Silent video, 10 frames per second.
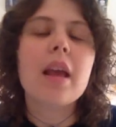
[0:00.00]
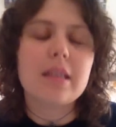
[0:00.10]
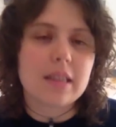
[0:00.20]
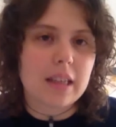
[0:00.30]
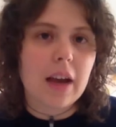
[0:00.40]

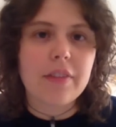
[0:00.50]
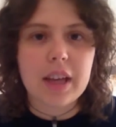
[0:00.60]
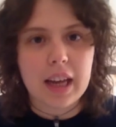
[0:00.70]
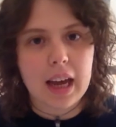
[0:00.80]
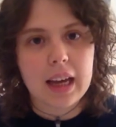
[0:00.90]
sì
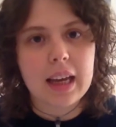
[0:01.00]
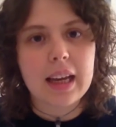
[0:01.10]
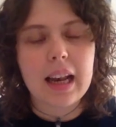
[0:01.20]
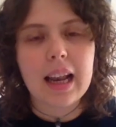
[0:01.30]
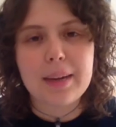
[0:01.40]
avviene anche
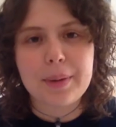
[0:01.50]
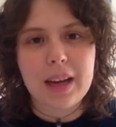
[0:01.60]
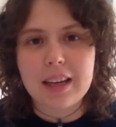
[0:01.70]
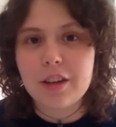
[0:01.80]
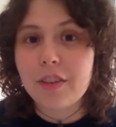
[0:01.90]
nell'anime
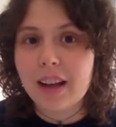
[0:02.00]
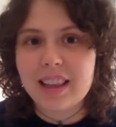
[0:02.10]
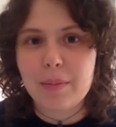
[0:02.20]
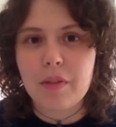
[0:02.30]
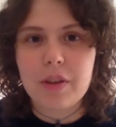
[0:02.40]
degli anni
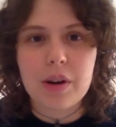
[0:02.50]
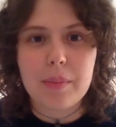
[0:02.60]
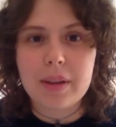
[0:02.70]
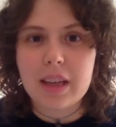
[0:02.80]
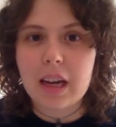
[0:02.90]
90 ma avviene in
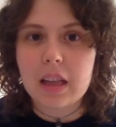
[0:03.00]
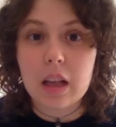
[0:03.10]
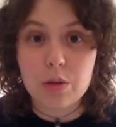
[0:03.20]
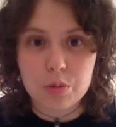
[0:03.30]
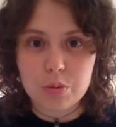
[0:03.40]
una maniera
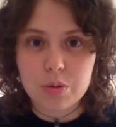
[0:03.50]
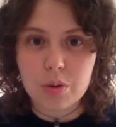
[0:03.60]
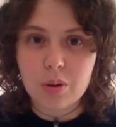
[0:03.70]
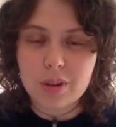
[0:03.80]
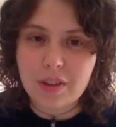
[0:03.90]
del
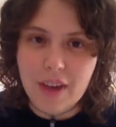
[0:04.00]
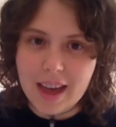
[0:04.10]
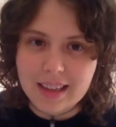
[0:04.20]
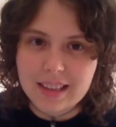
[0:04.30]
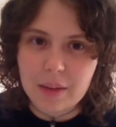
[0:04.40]
tutto
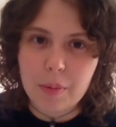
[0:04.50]
diversa,